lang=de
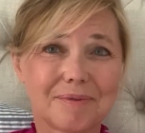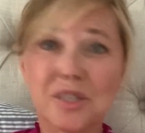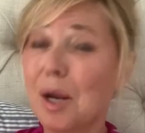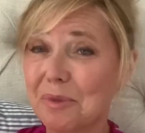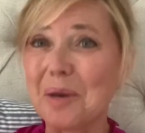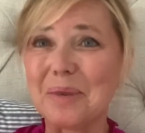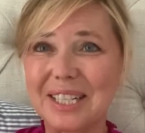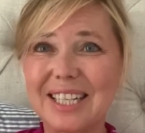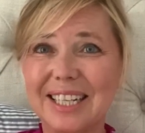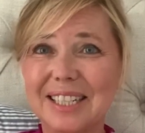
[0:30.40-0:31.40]
Sie haben es ja
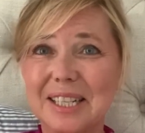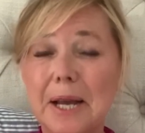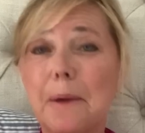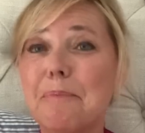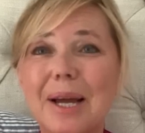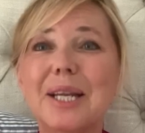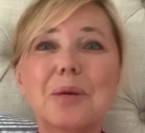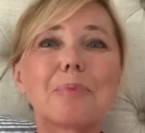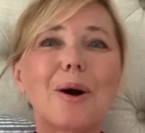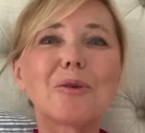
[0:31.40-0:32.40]
mitgekriegt, in
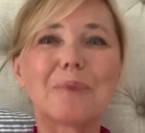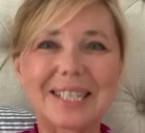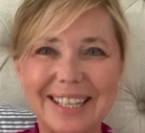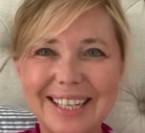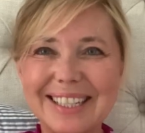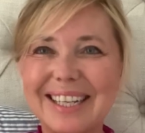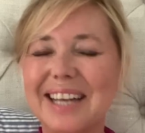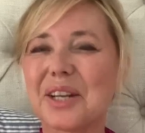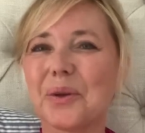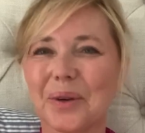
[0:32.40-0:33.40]
Berlin braucht man dringend
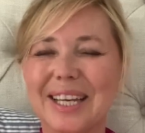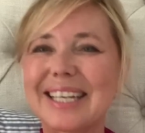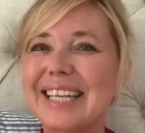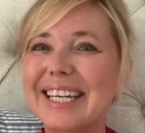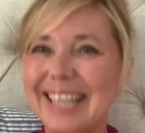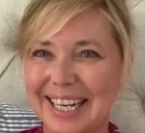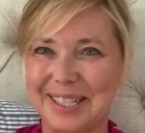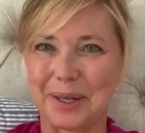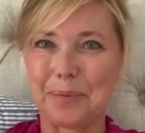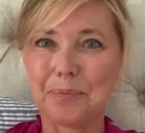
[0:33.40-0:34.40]
eine neue
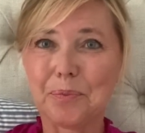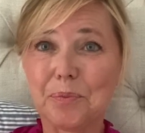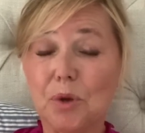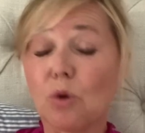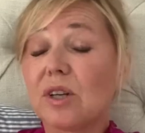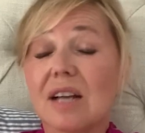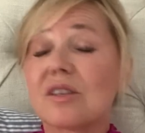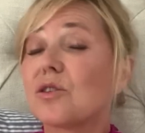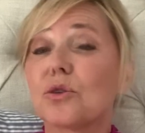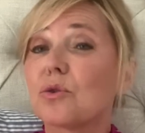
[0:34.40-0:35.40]
Intendantin. Und da ist
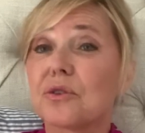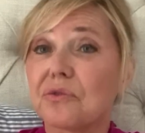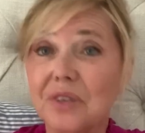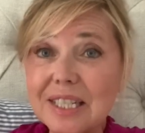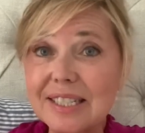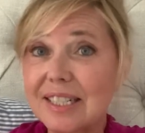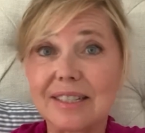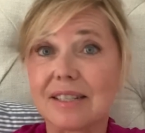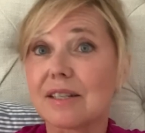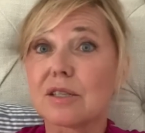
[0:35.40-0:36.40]
es natürlich wichtig,
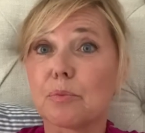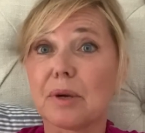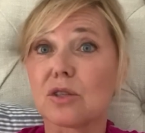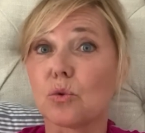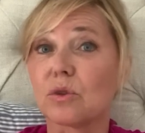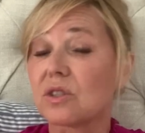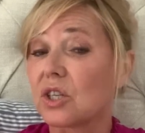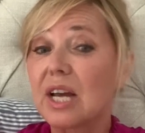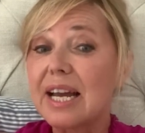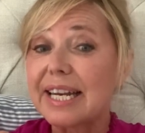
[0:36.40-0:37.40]
dass diese Person
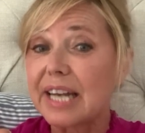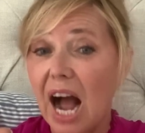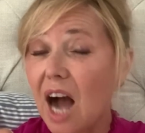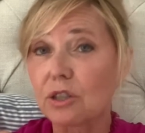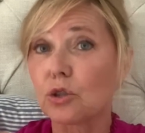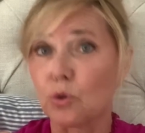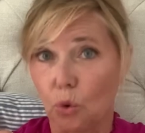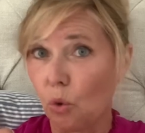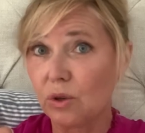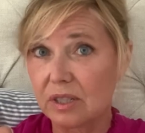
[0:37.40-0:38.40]
sich
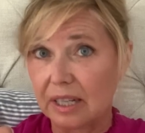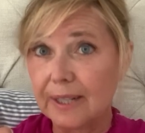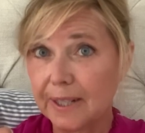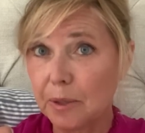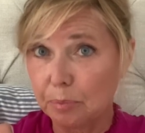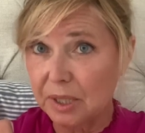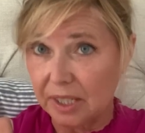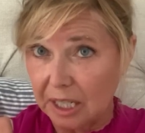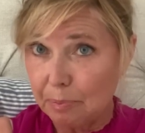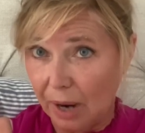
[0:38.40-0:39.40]
nahtlos in den
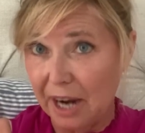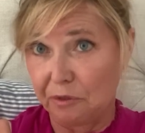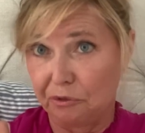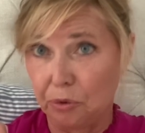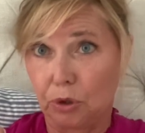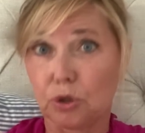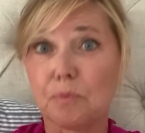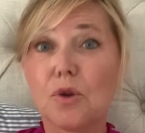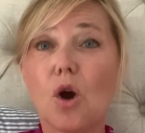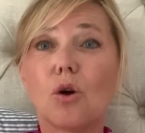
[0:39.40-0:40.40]
Betrieb einfügt.
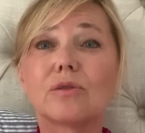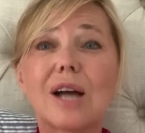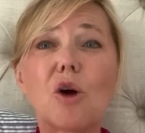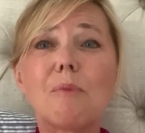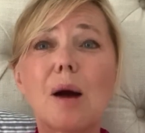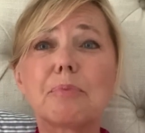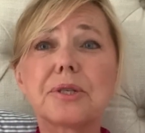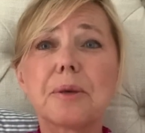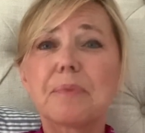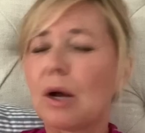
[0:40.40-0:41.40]
Und darum habe
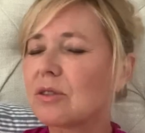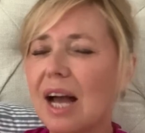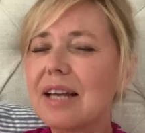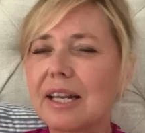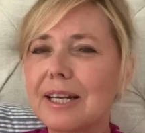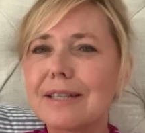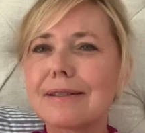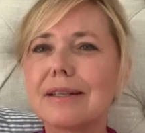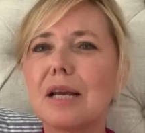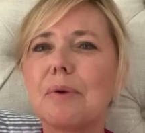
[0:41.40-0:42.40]
ich aus reiner
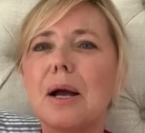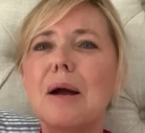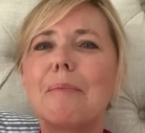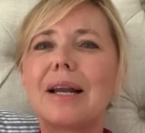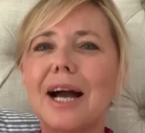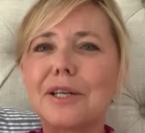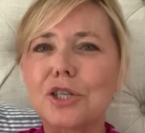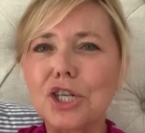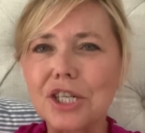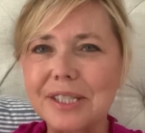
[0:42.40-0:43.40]
Nächstenliebe mal
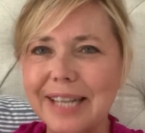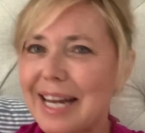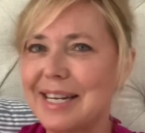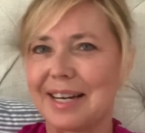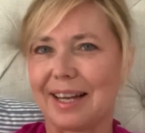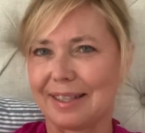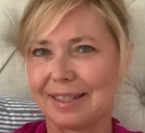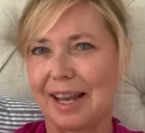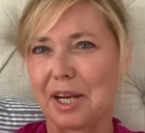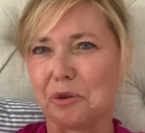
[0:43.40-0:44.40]
eine
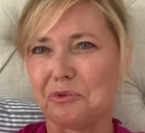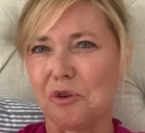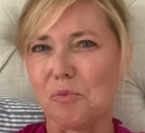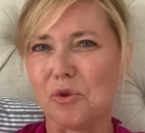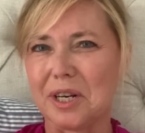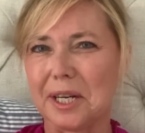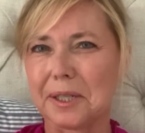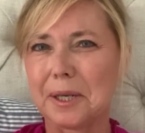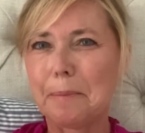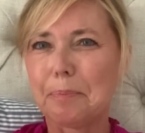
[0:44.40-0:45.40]
Stellenanzeige
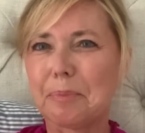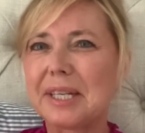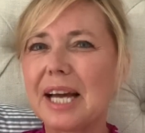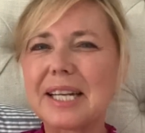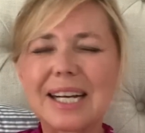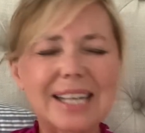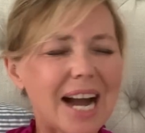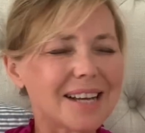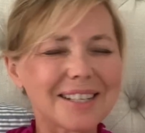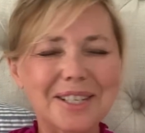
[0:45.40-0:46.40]
formuliert, mit der da
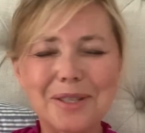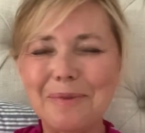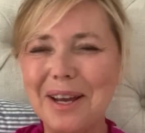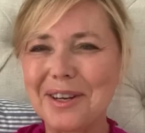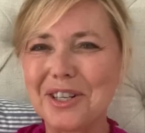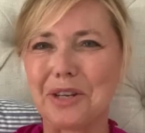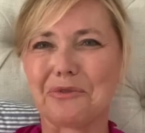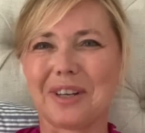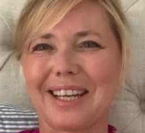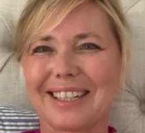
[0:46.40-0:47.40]
gar nichts mehr
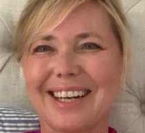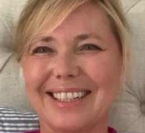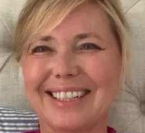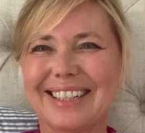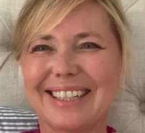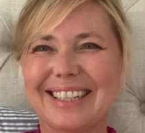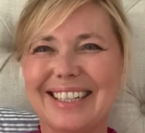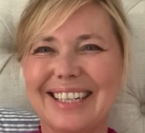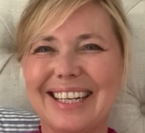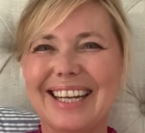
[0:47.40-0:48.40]
schiefgehen kann.
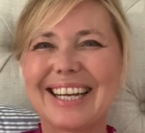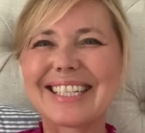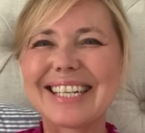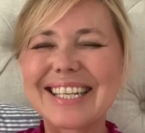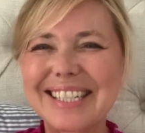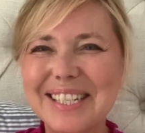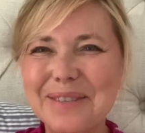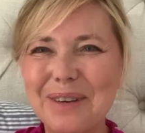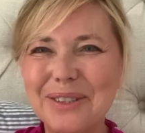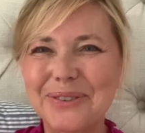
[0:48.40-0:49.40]
Ich lese Ihnen
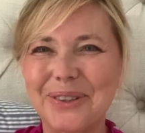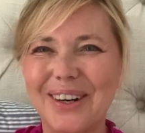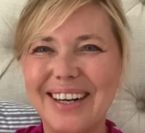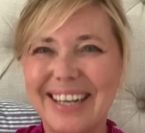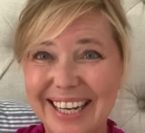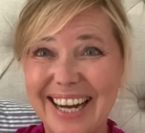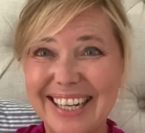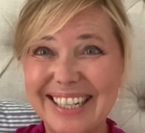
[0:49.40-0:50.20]
die mal vor, ja?